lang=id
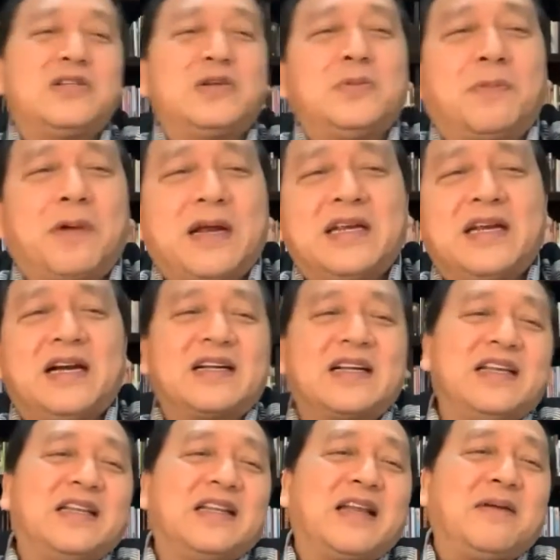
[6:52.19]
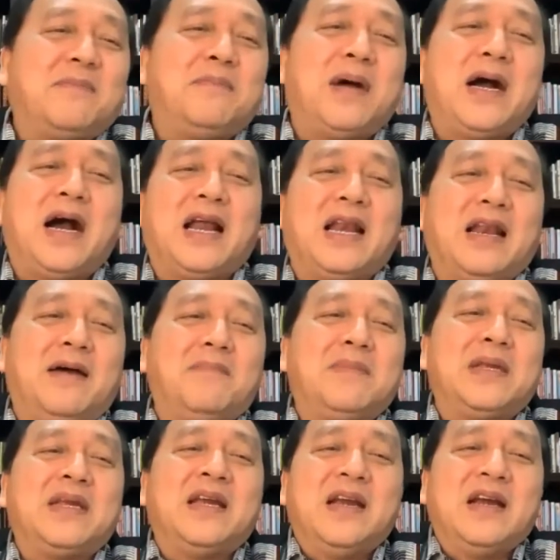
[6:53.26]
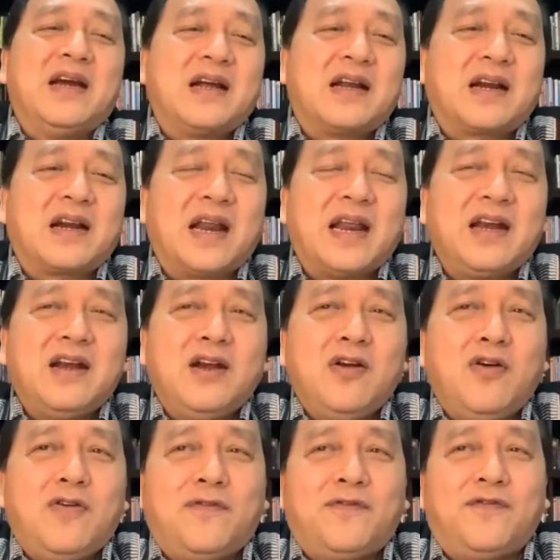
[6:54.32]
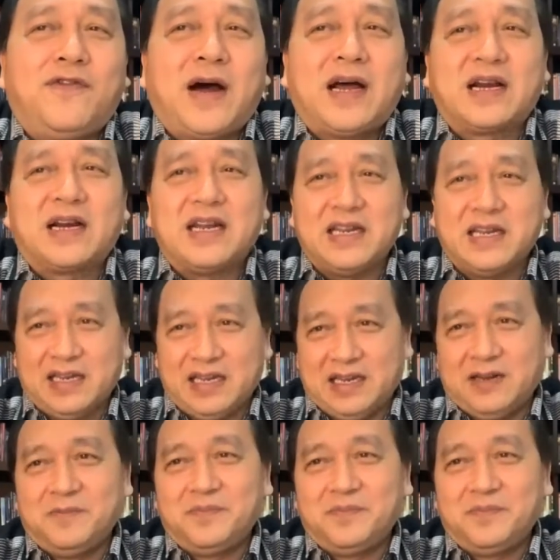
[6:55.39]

supaya kita mengalami renovare